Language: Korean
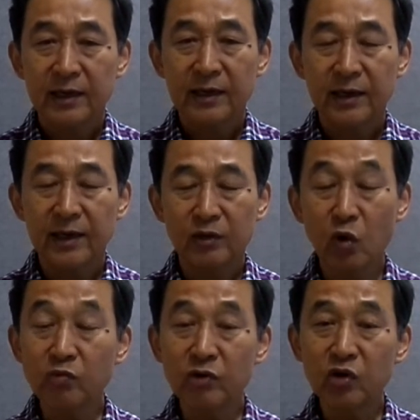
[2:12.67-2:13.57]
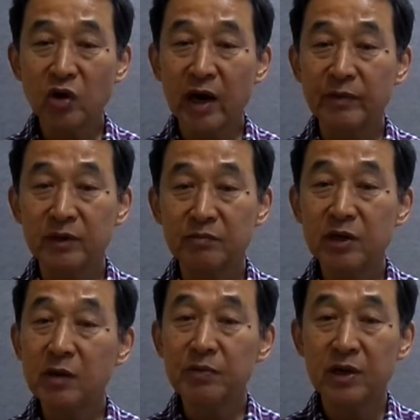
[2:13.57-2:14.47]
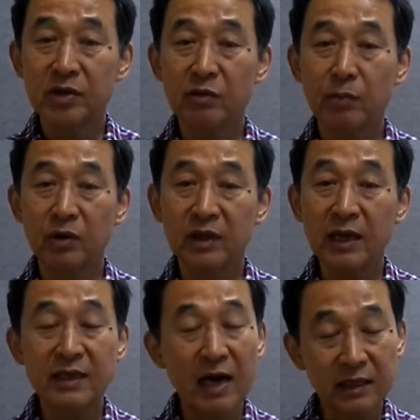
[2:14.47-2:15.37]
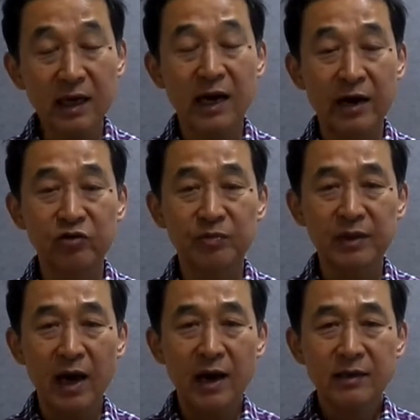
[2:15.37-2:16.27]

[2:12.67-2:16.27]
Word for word: 에, 동북쪽이라면 필리핀에서 볼 때 양자강 하류입니다.